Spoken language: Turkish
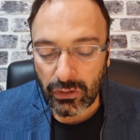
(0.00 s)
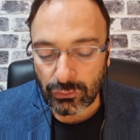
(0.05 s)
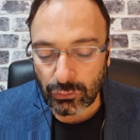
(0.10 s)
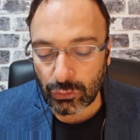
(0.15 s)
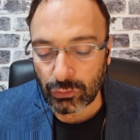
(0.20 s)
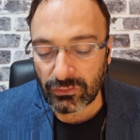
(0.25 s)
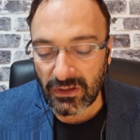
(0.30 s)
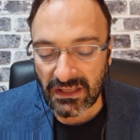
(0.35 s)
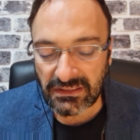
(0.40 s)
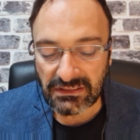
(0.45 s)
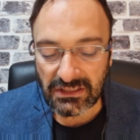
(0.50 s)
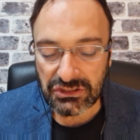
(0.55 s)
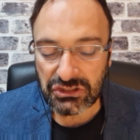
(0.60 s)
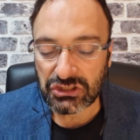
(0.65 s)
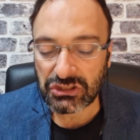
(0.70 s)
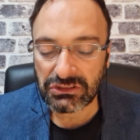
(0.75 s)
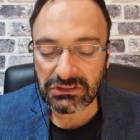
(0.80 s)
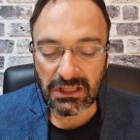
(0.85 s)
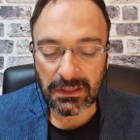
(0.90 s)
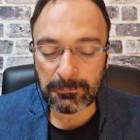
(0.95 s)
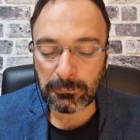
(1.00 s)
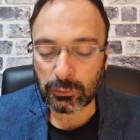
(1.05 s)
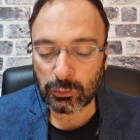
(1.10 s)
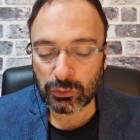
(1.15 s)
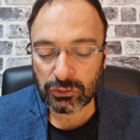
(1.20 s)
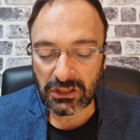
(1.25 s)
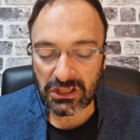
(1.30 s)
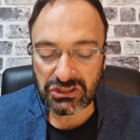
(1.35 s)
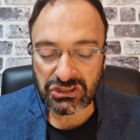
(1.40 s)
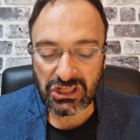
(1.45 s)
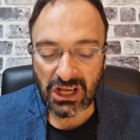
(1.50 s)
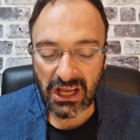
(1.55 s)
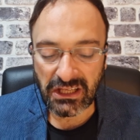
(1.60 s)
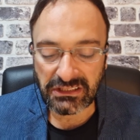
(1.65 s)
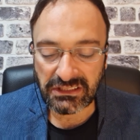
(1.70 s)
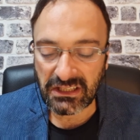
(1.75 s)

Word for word: güven içinde bulunacağı